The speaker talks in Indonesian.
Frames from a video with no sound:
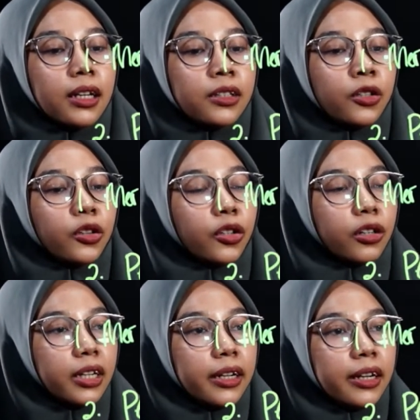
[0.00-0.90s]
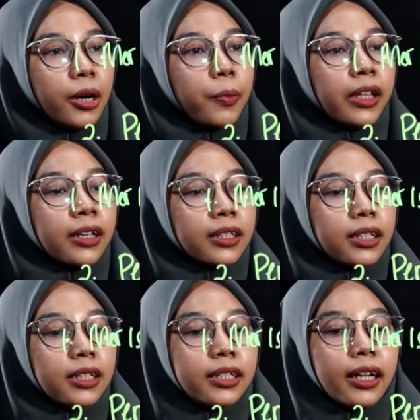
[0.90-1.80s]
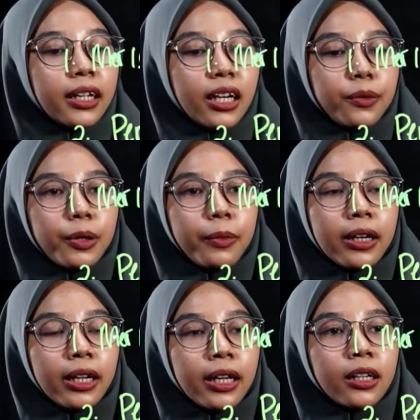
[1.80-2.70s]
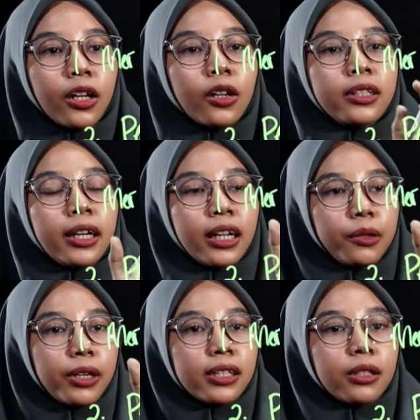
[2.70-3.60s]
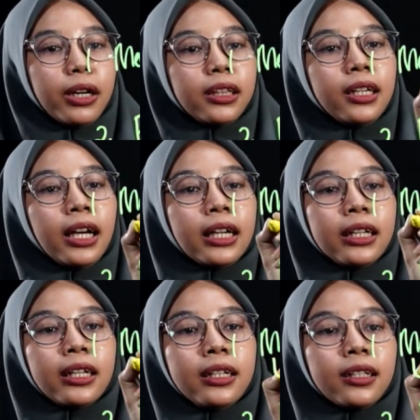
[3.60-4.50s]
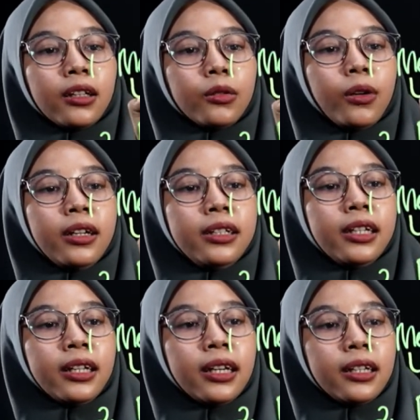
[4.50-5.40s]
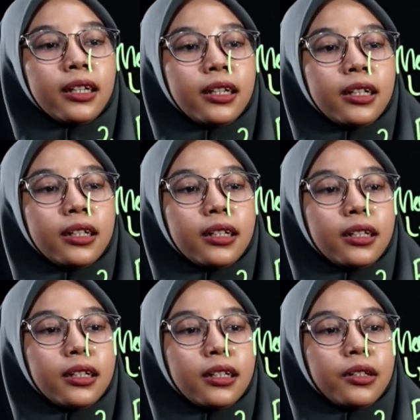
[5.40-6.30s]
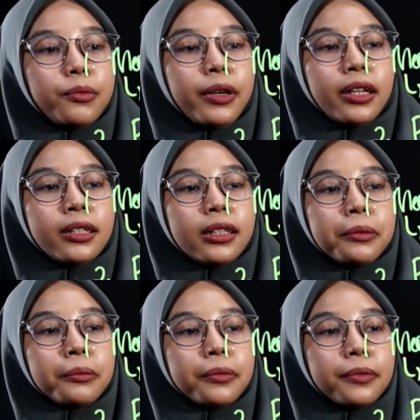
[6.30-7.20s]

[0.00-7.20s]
Contohnya ada apa aja sih di jaringan permanen? Kalau jaringan meristematik hanya ada satu, ada jaringan meristem.